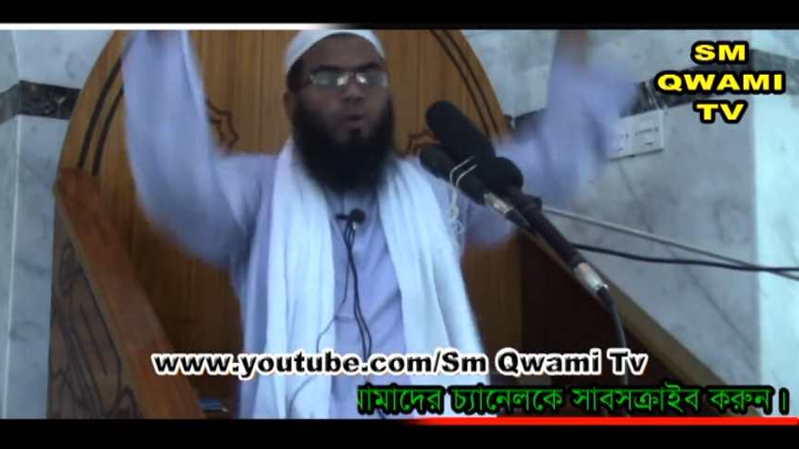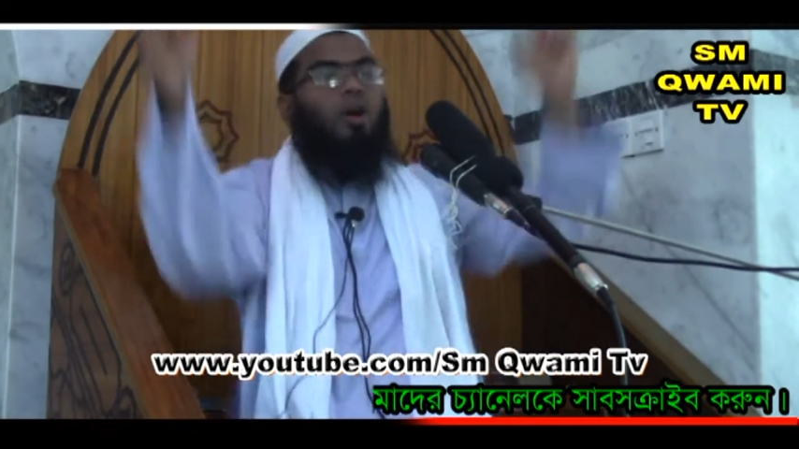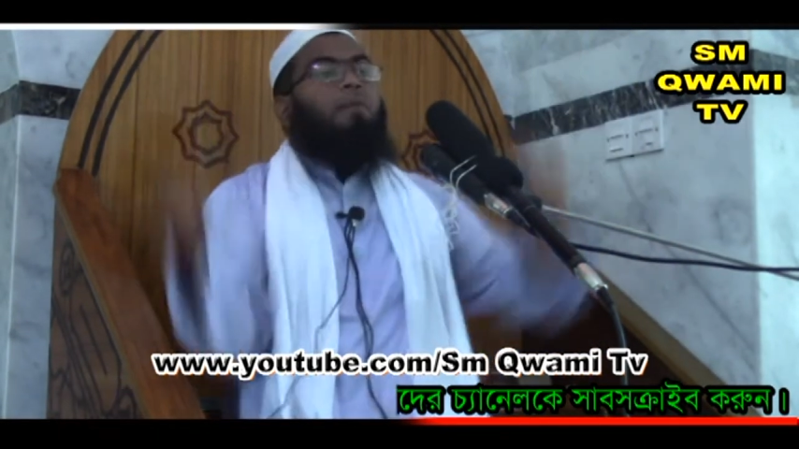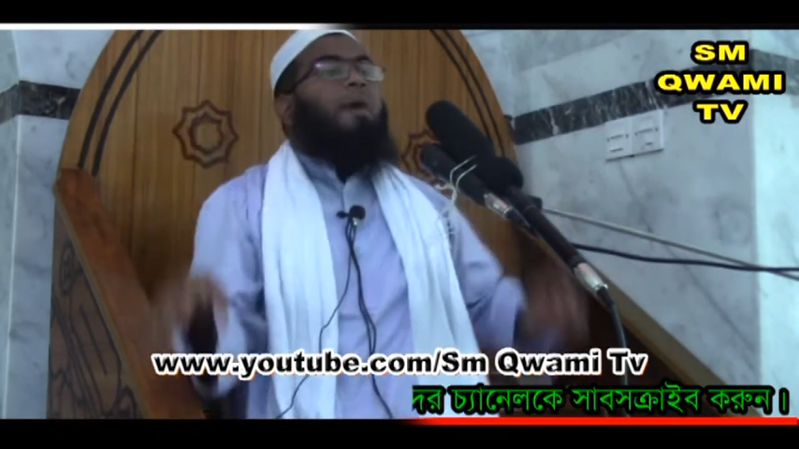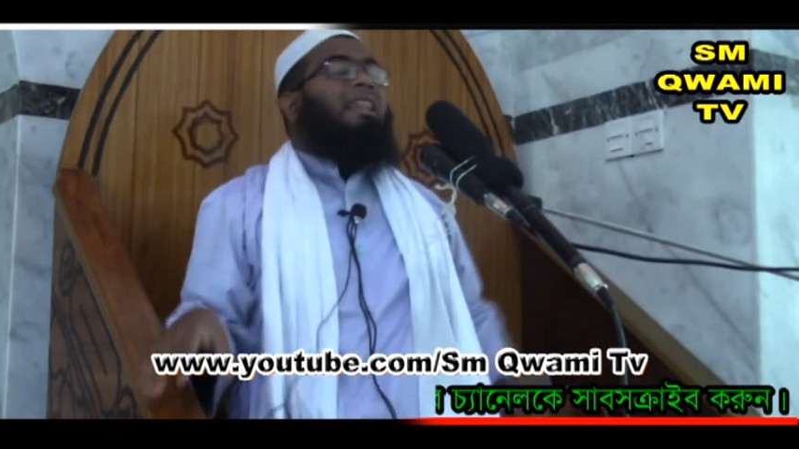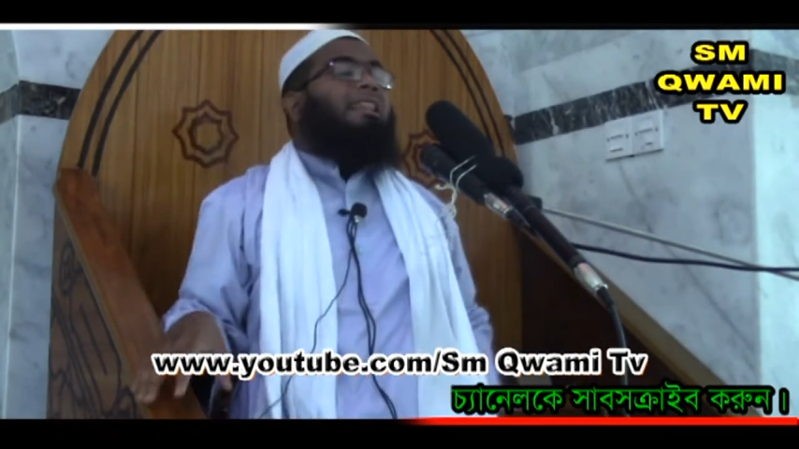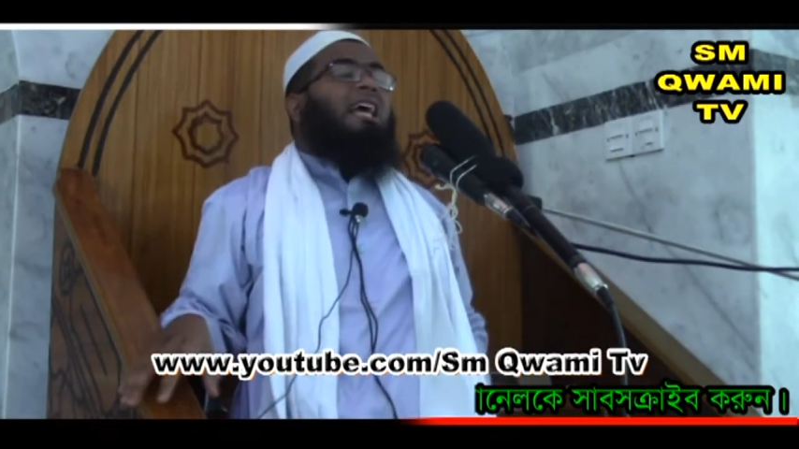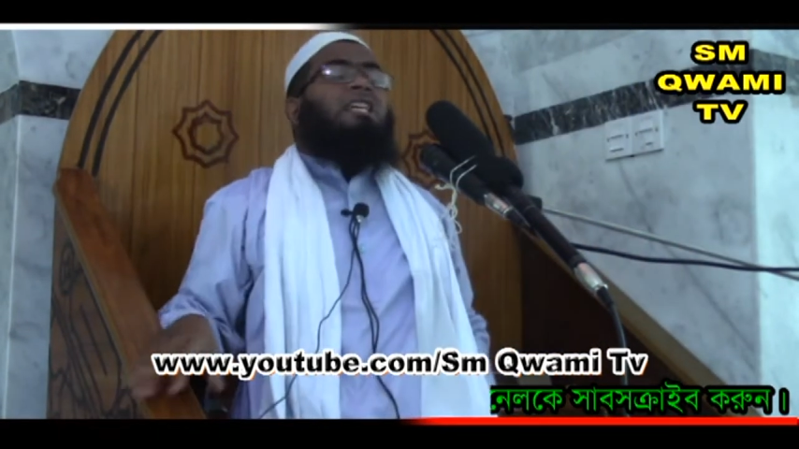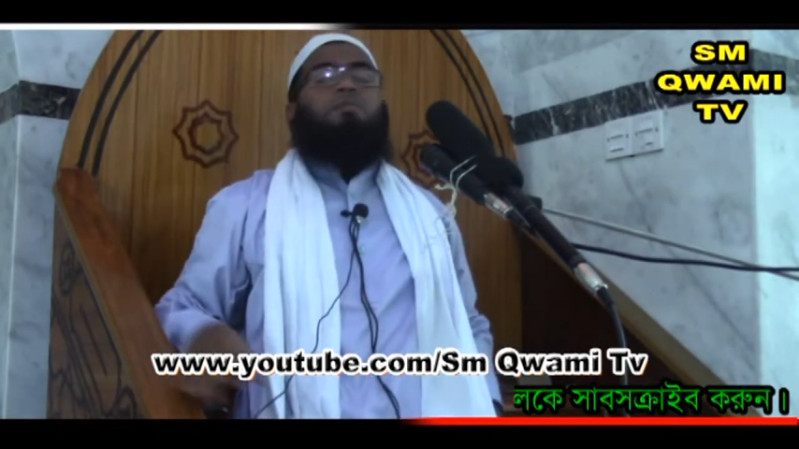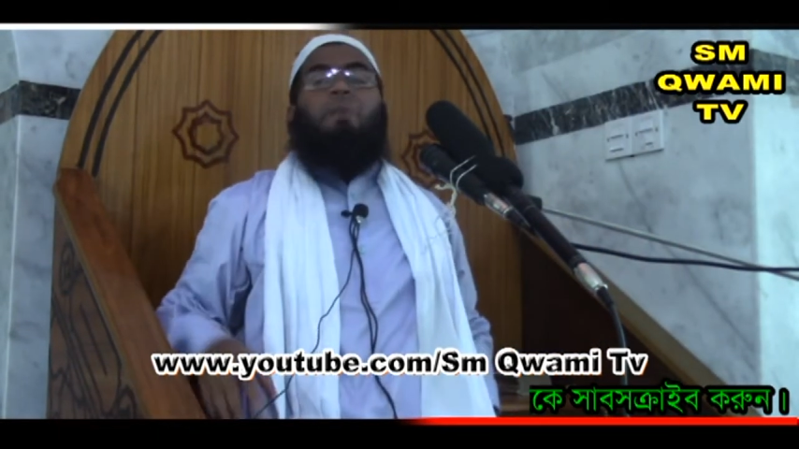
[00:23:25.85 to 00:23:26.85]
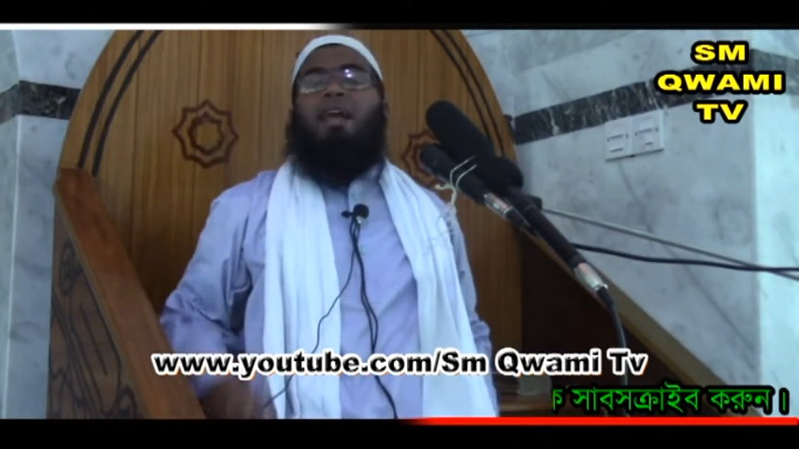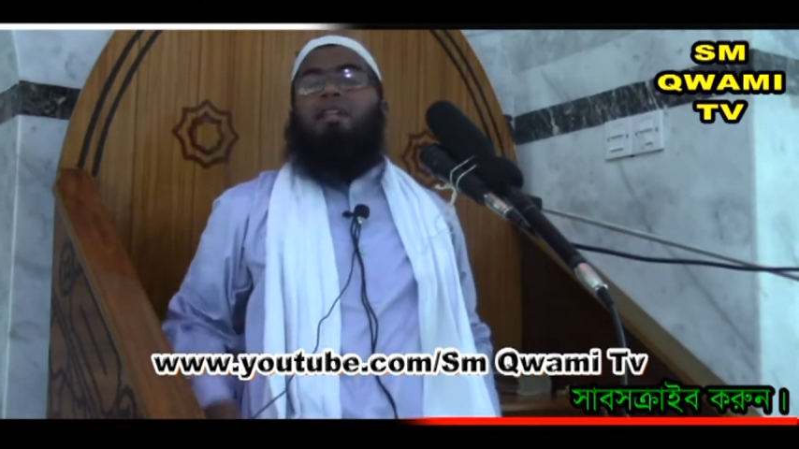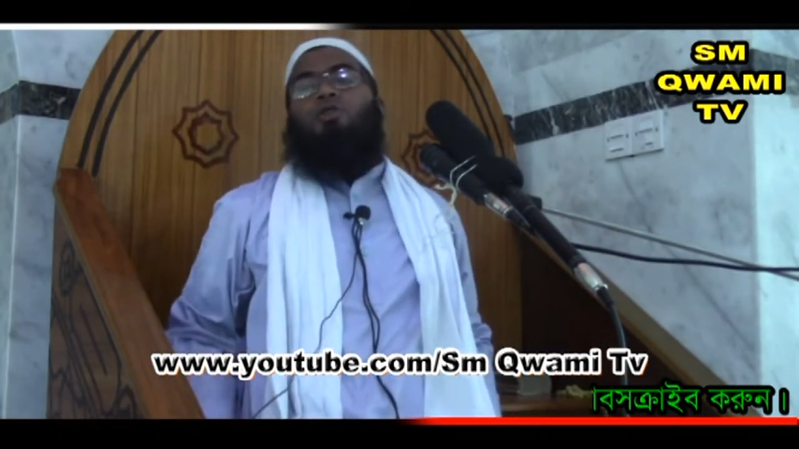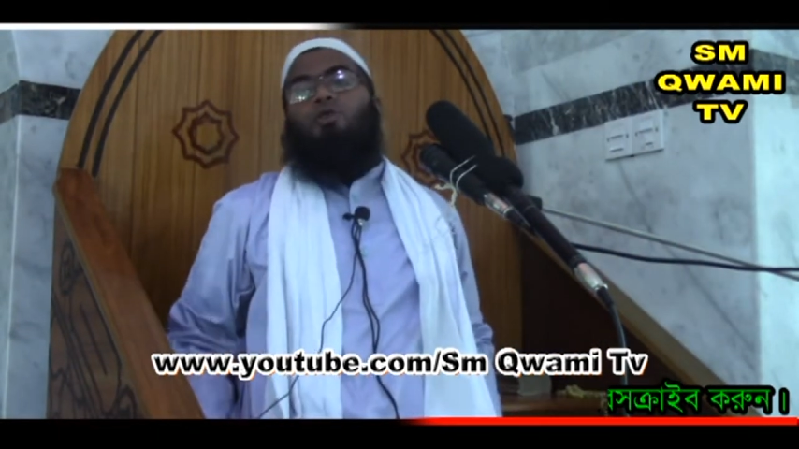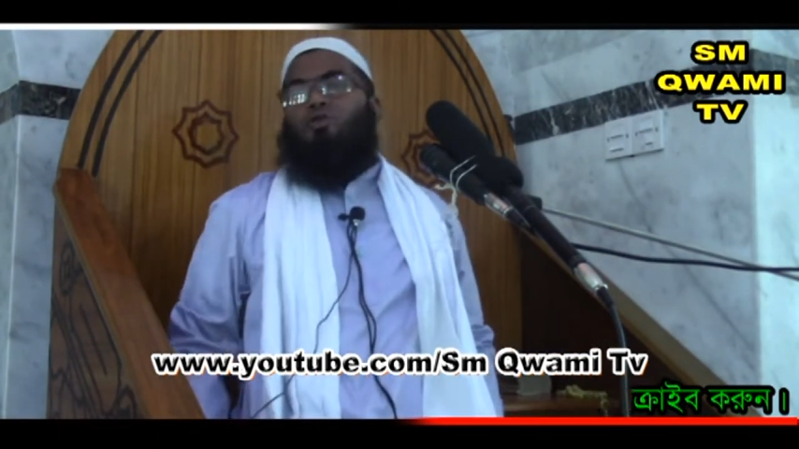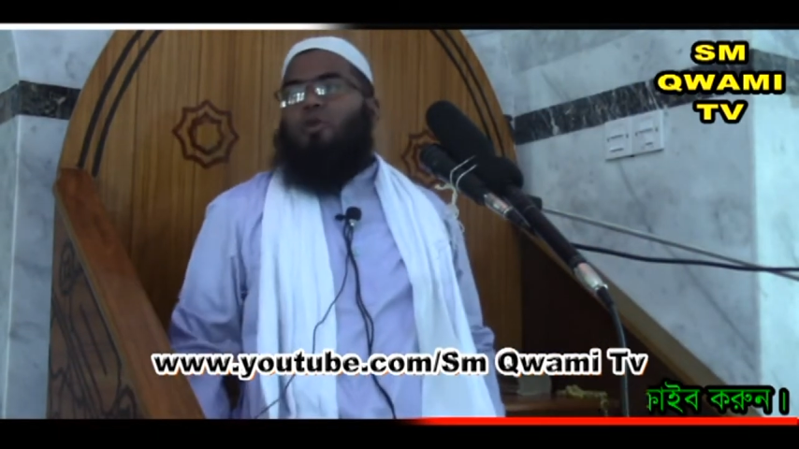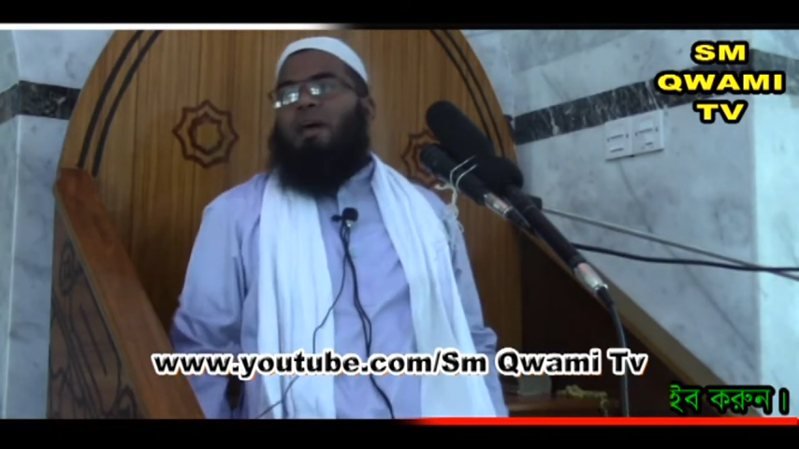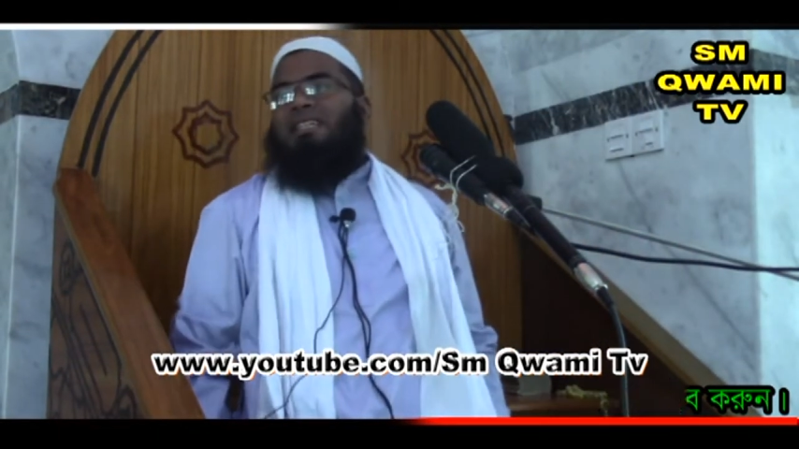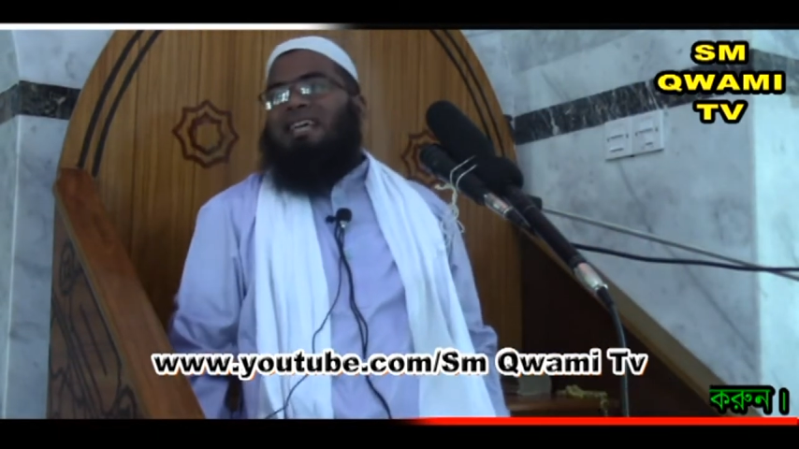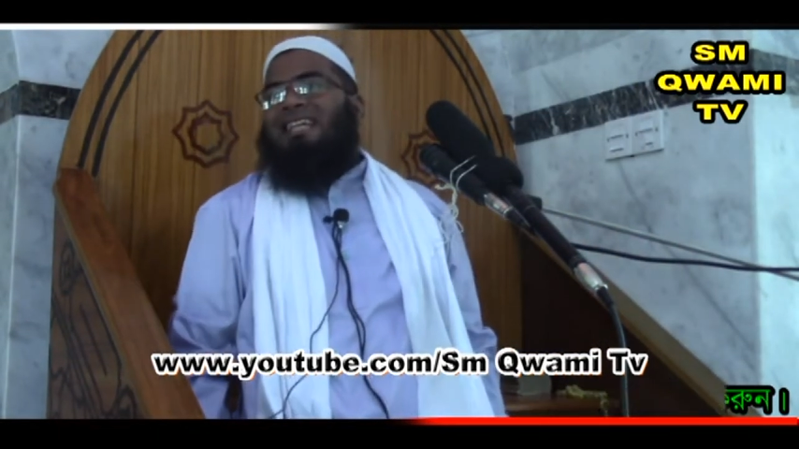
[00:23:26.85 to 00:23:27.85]
ওই বান্দা ইসমাইল ছোট্ট
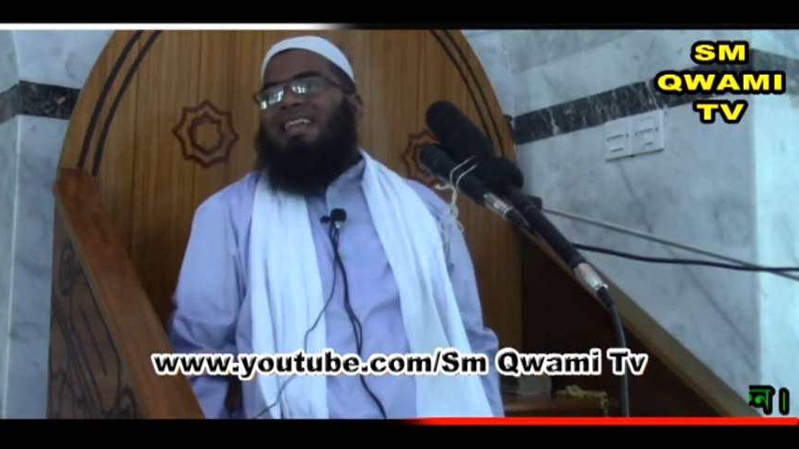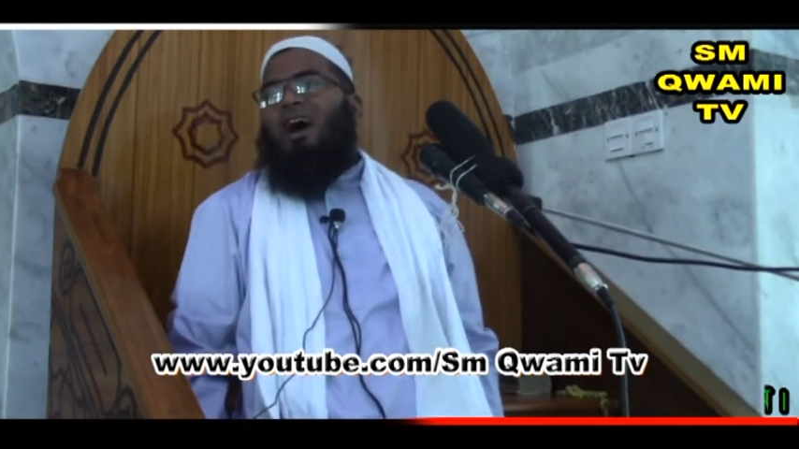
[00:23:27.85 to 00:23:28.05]
বাচ্চা